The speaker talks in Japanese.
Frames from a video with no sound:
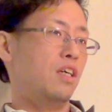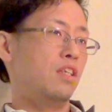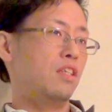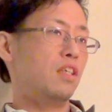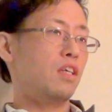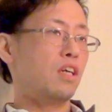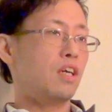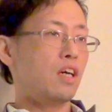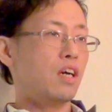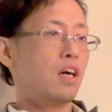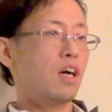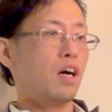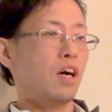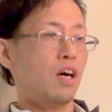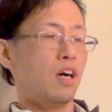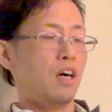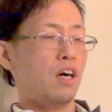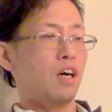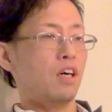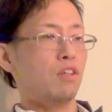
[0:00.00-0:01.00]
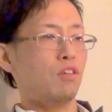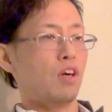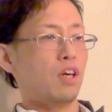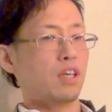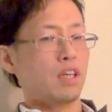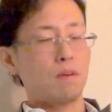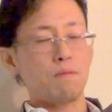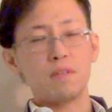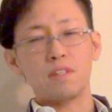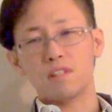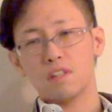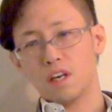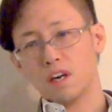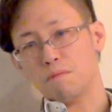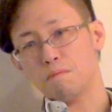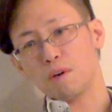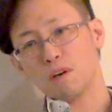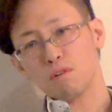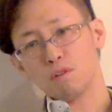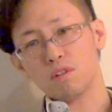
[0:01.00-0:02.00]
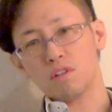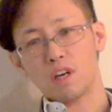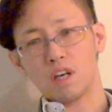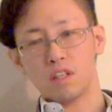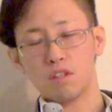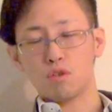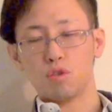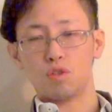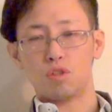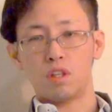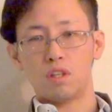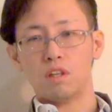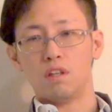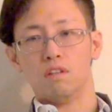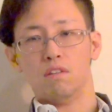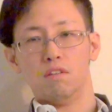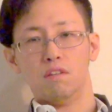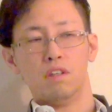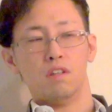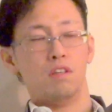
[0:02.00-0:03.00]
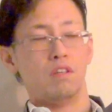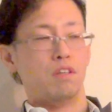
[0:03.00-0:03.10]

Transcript: だからあの諦めずに頑張ろうっていう話をしてたんだよね。